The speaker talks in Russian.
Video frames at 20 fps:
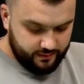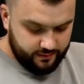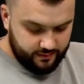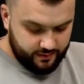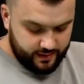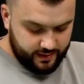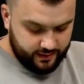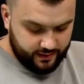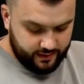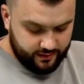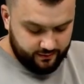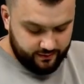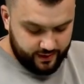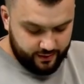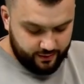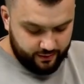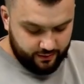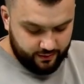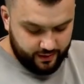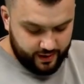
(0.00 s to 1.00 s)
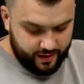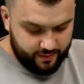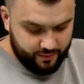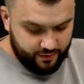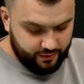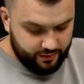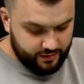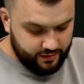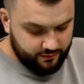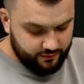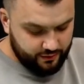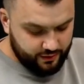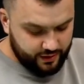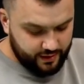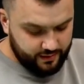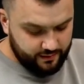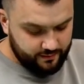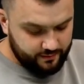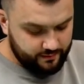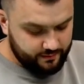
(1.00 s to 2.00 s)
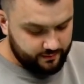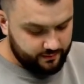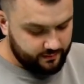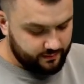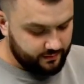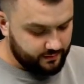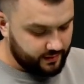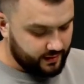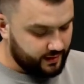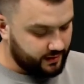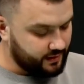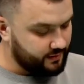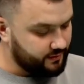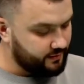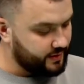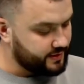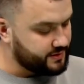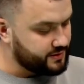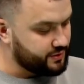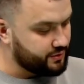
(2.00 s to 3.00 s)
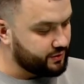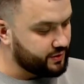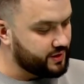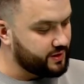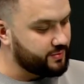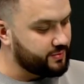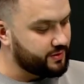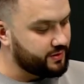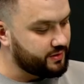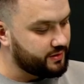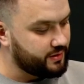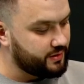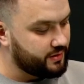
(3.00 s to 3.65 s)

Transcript: открываю камеру телефона, открывается тонкипер,